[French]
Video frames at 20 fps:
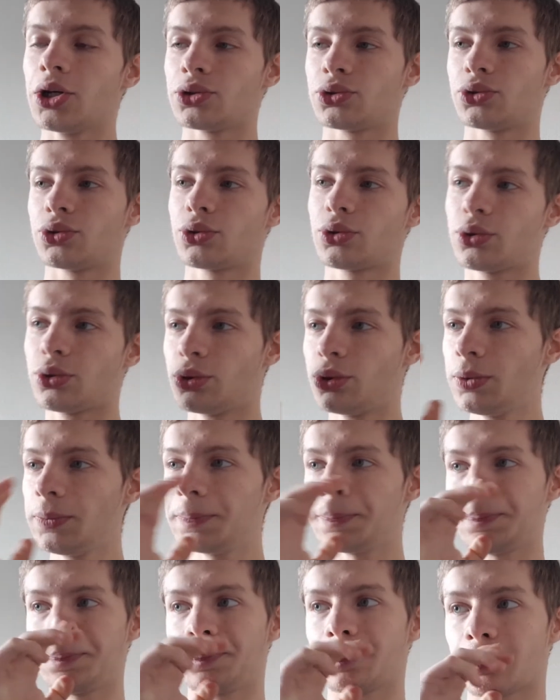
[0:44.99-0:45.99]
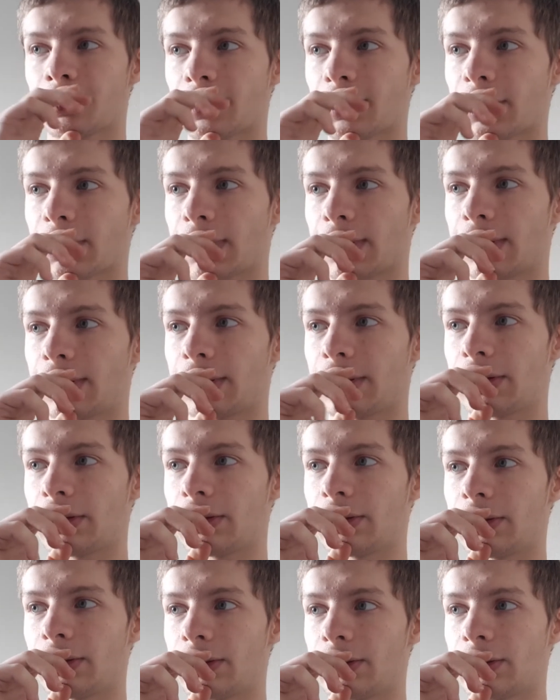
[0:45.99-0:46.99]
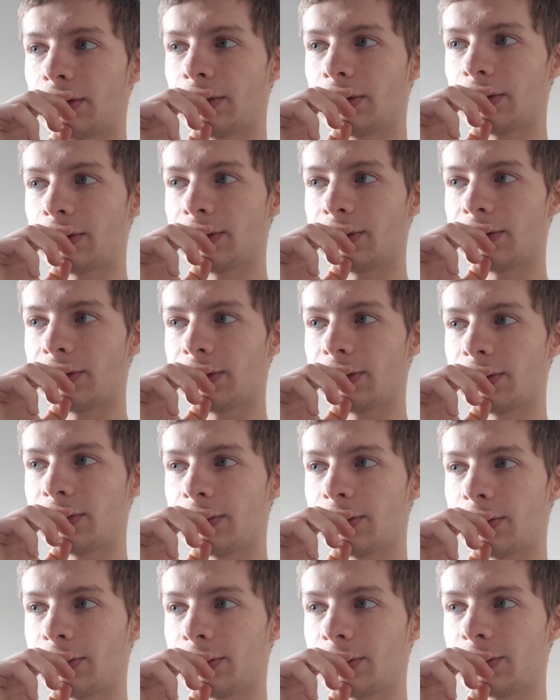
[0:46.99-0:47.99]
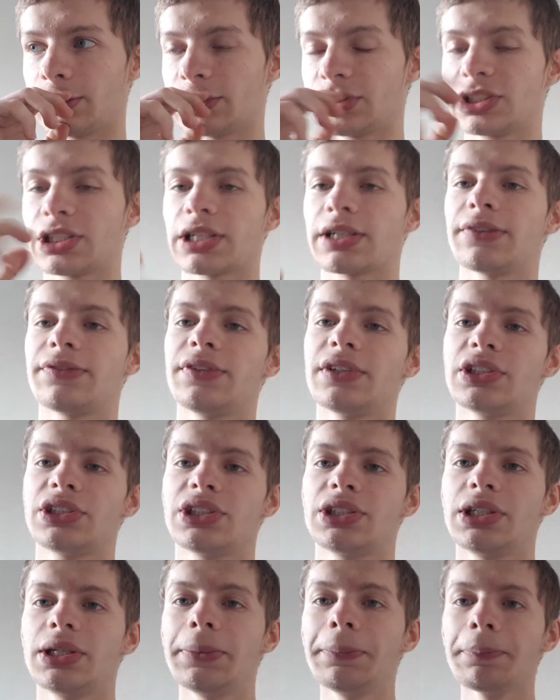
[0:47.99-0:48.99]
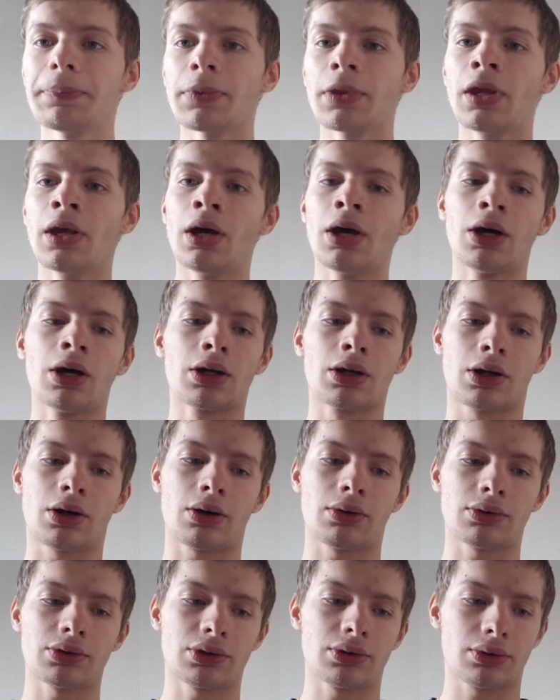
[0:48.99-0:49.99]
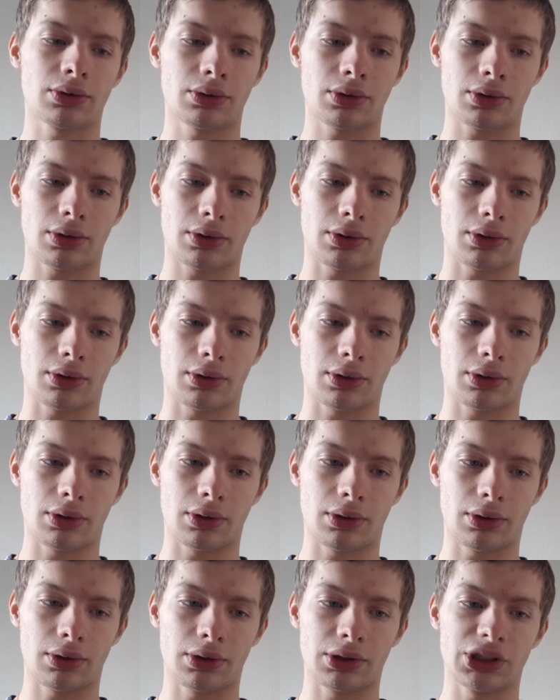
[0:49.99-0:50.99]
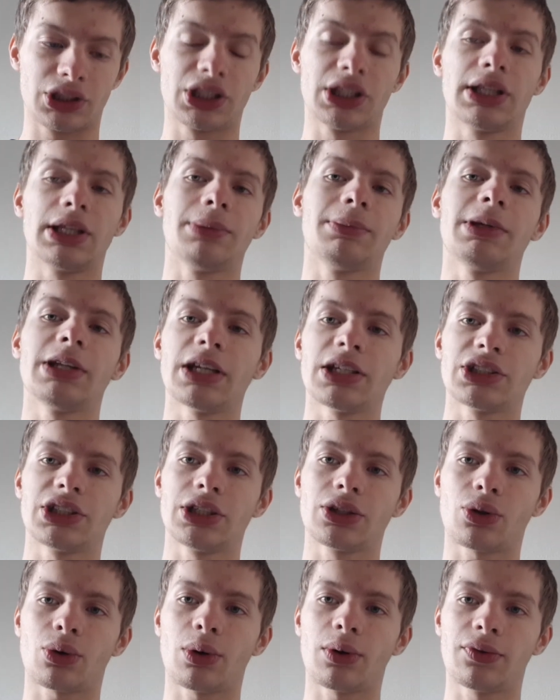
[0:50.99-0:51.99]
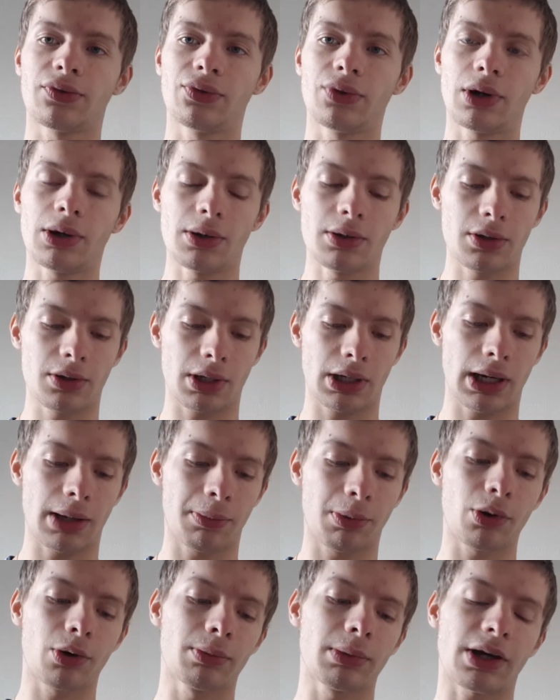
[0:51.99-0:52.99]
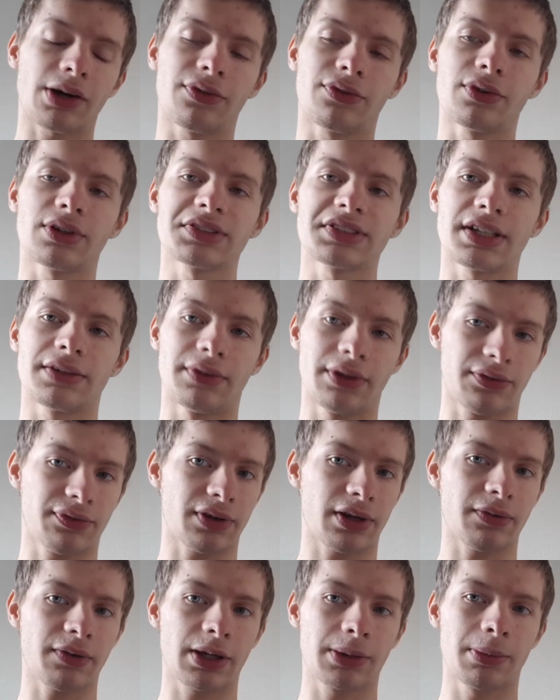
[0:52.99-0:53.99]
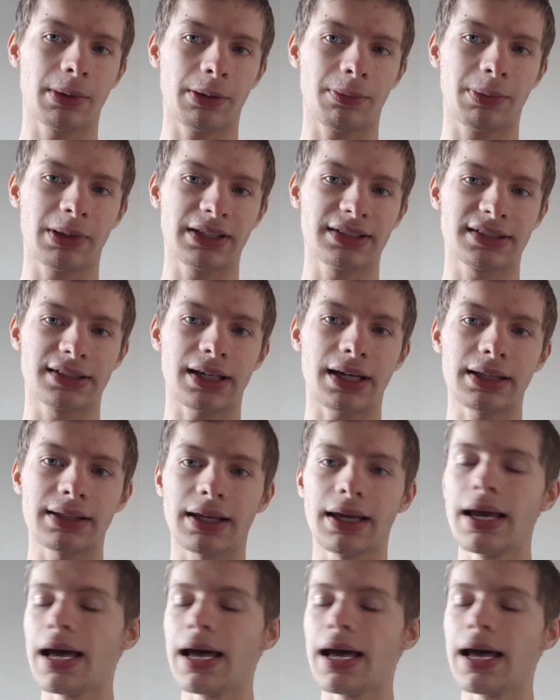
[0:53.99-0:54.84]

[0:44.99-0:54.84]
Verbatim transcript: du coup, j'ai réfléchi. Quand j'ai déménagé trois fois, la première fois, ça avait fait avec ma PS4.